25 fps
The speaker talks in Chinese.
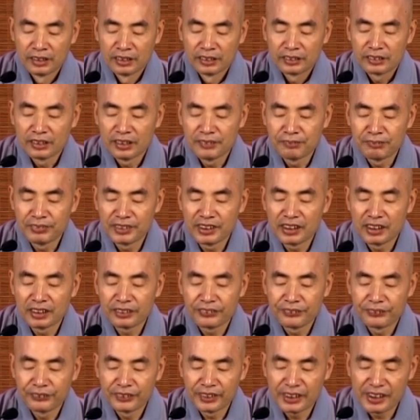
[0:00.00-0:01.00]
所以不
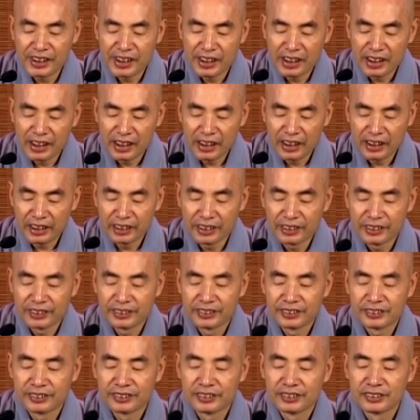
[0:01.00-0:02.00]
得多
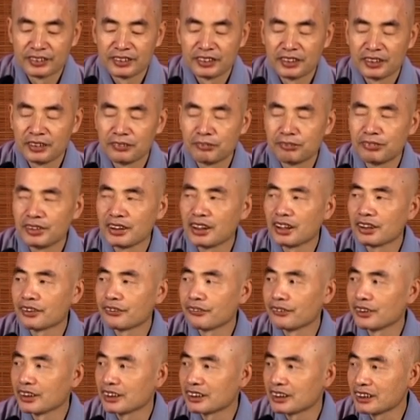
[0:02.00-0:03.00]
言。不得
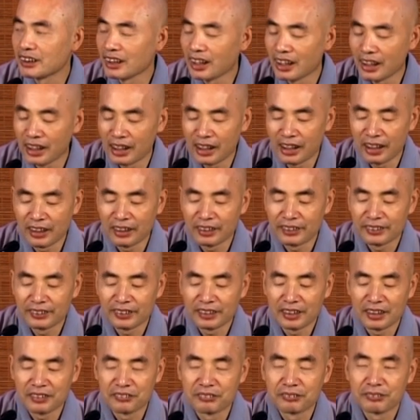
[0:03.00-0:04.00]
多
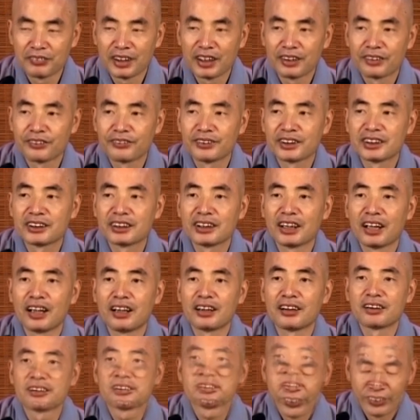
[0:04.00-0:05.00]
翘，不要多
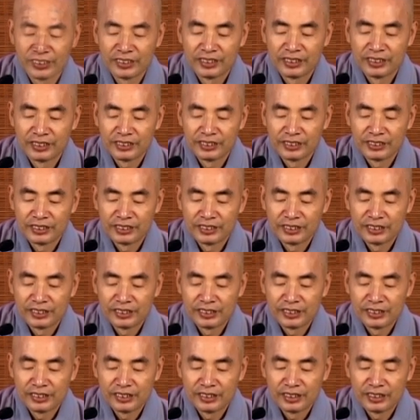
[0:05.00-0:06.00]
翘。
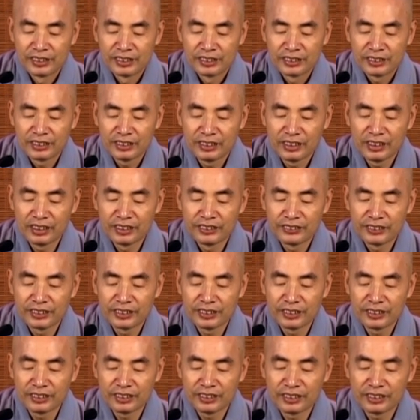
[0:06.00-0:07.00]
其实很多
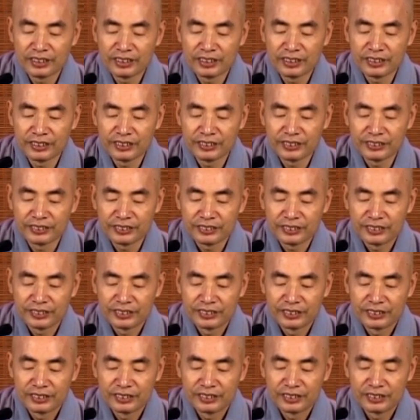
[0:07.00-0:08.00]
时
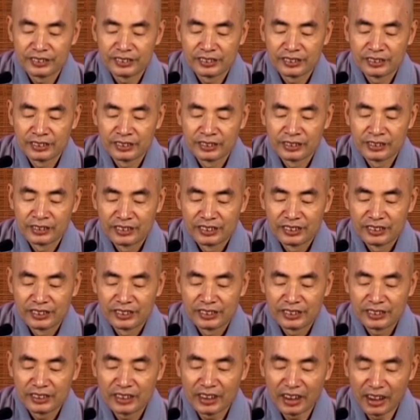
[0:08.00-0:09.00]
候，
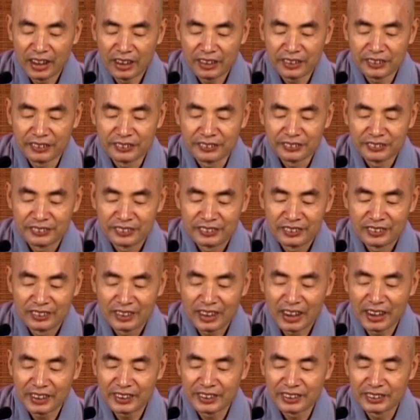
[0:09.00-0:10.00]
笑
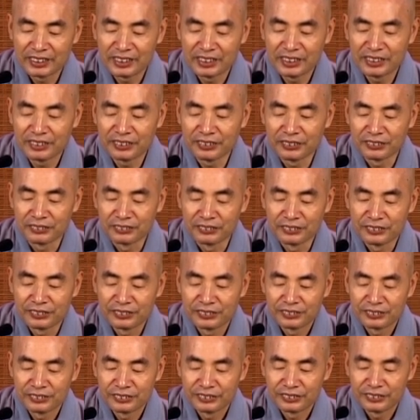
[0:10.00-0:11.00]
它也是一
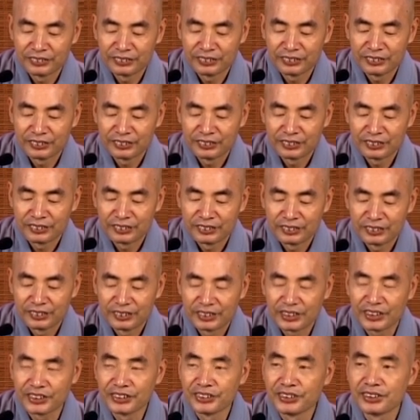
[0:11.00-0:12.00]
种
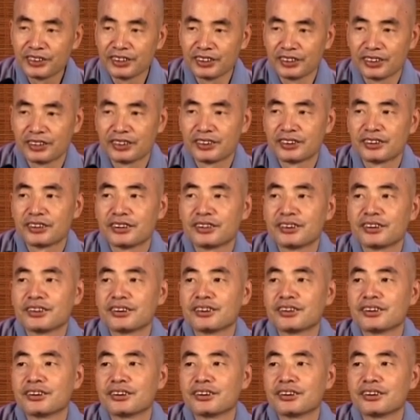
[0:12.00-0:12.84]
情绪，